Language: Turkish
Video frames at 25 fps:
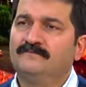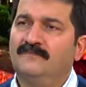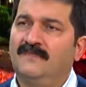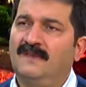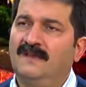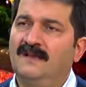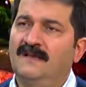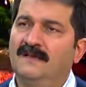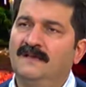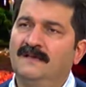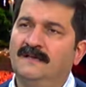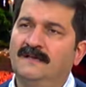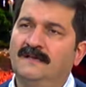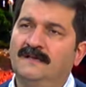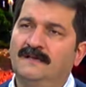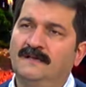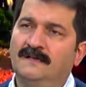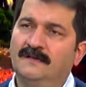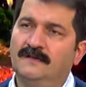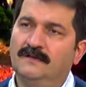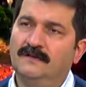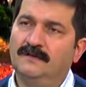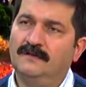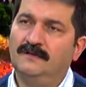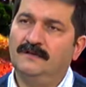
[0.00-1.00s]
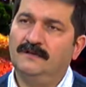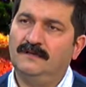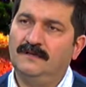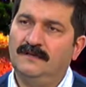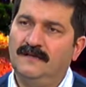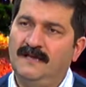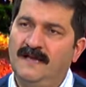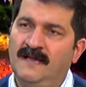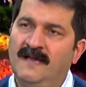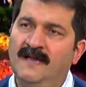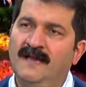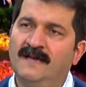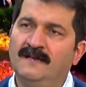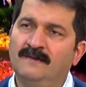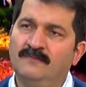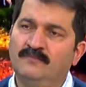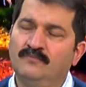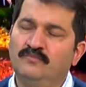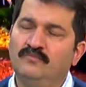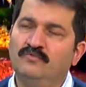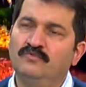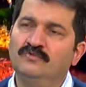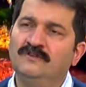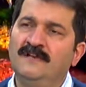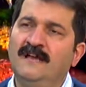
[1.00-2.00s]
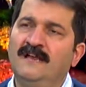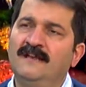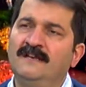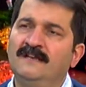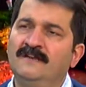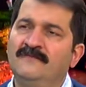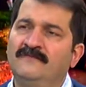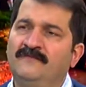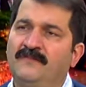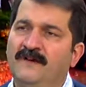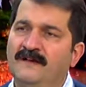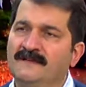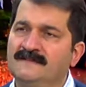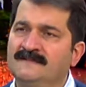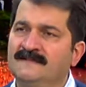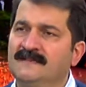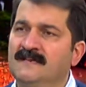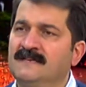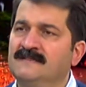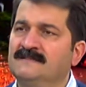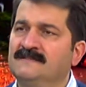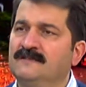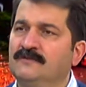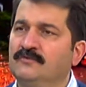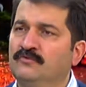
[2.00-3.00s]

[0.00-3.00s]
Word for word: e, eğer bu denli fazlaysa,